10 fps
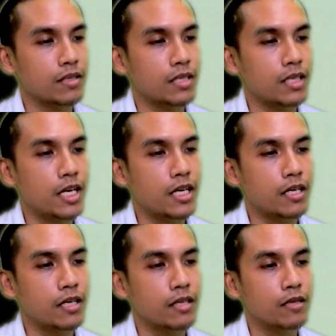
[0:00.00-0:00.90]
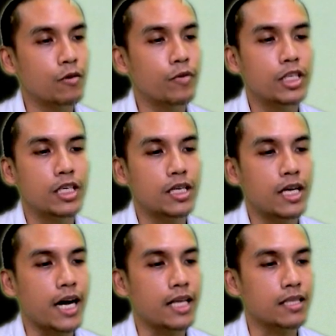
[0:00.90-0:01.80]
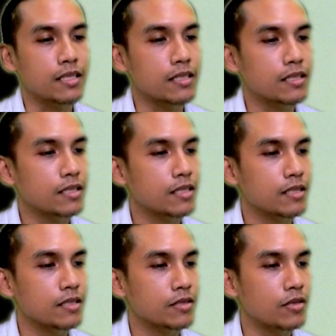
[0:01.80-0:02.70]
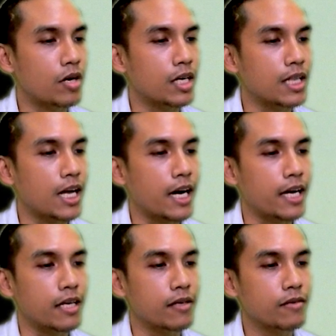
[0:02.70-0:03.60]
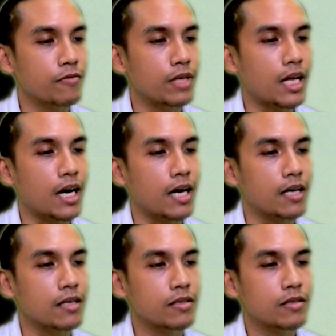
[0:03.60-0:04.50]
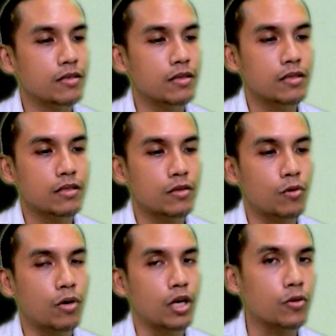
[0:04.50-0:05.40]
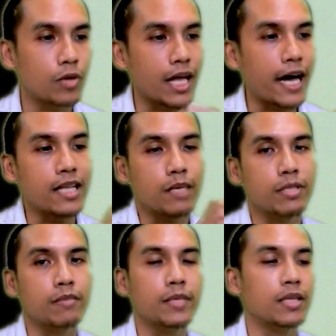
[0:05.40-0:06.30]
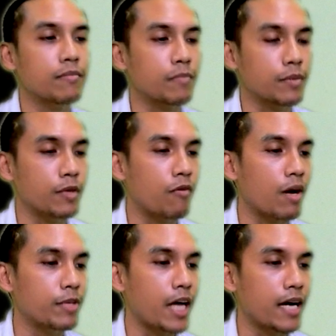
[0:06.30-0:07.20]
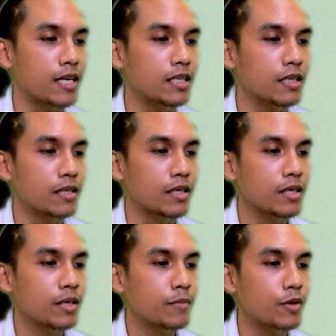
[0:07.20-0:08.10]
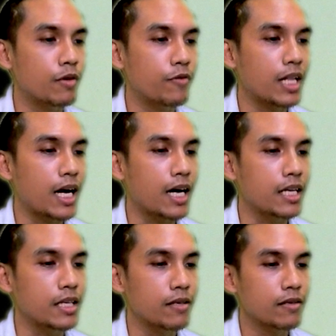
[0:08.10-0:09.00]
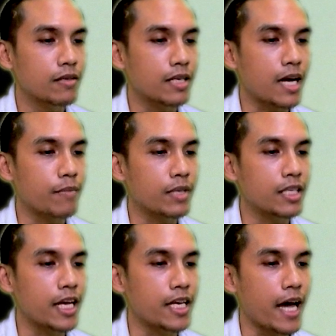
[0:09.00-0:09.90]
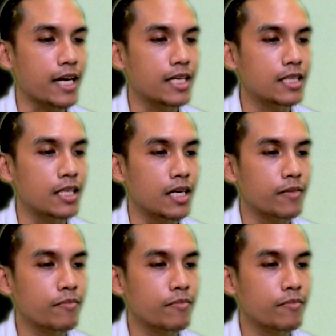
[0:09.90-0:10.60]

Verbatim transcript: จะได้รู้วิธีการซอยลายเวลาตัวตัวลายเนี่ยมันมันมันมีความใหญ่ขึ้น เพราะว่าเวลางานมันใหญ่ๆขึ้นเนี่ย